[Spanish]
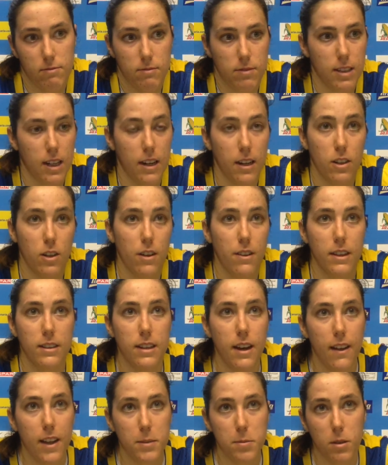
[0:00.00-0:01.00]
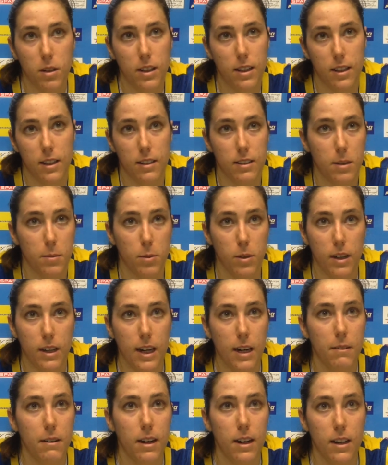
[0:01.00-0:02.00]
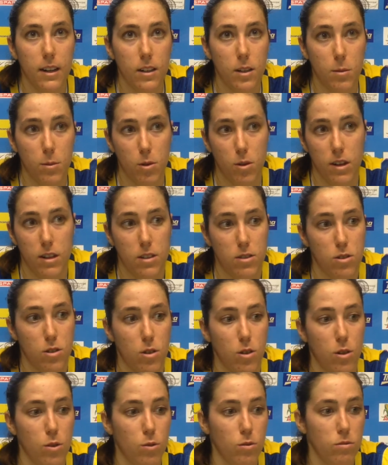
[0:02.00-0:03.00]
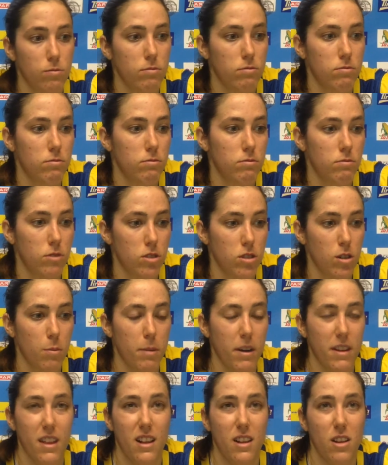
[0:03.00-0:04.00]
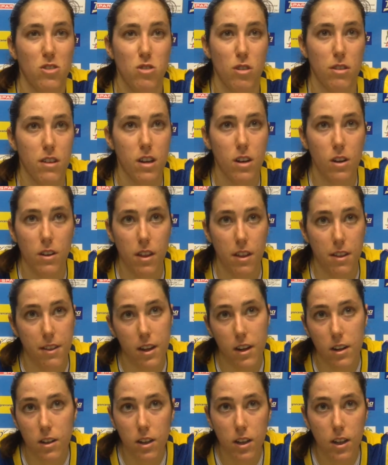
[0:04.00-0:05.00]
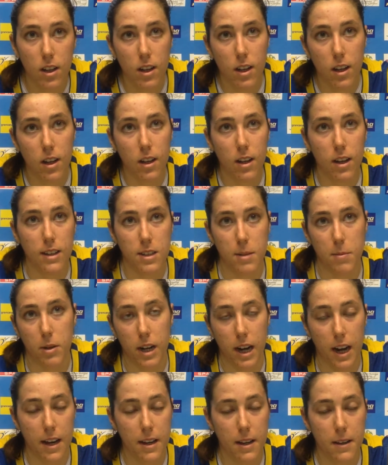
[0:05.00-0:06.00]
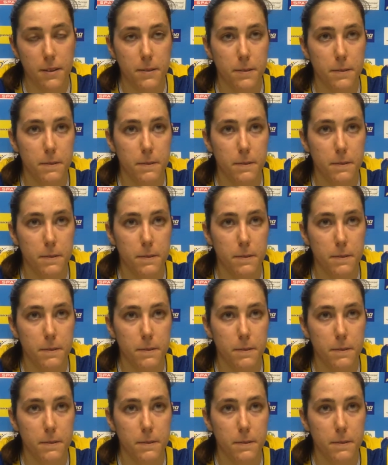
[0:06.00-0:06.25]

salir concentradas porque te pueden clavar, como han hecho hoy, un, no sé, un parcial de 8-0 o 10-0 y se ponen ahí.